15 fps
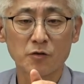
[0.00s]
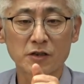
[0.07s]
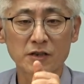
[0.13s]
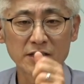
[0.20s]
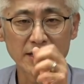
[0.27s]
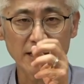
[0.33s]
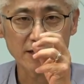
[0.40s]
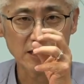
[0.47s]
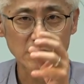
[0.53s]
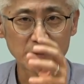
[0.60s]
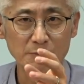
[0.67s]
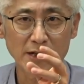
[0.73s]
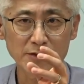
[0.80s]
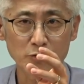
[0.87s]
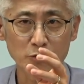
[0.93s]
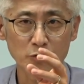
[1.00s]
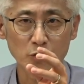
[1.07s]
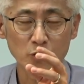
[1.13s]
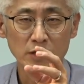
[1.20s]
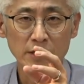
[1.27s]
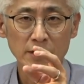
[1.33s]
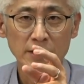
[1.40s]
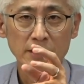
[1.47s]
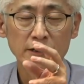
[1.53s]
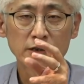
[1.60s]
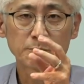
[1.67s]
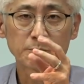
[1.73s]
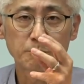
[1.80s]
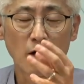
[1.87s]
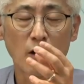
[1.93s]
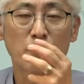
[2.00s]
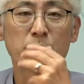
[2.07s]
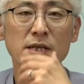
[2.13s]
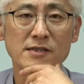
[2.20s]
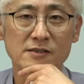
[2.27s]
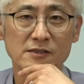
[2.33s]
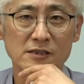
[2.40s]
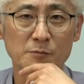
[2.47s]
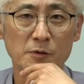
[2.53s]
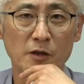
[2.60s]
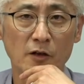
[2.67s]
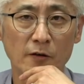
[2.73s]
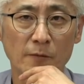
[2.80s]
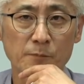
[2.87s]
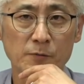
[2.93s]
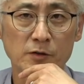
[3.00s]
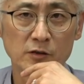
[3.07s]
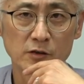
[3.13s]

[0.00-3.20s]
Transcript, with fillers: 근데 그마저도 그 법이 있으면